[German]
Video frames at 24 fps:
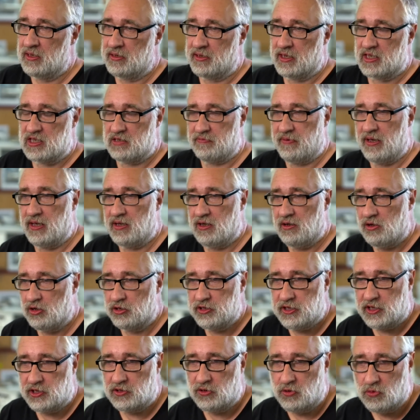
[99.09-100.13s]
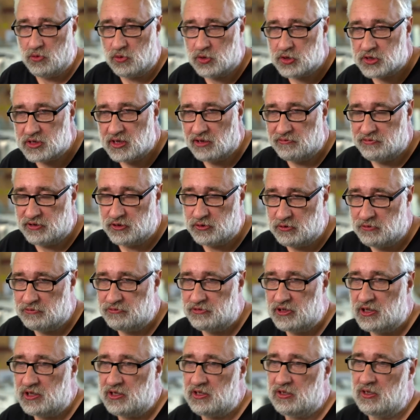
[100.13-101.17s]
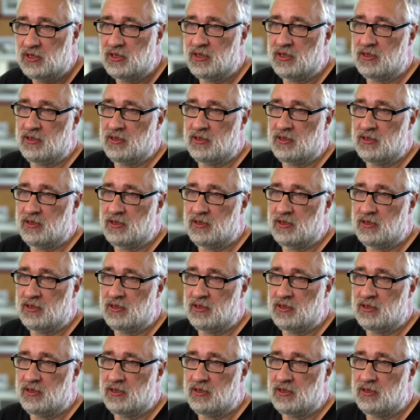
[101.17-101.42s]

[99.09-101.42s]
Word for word: Das wäre auch technologisch sehr vernünftig,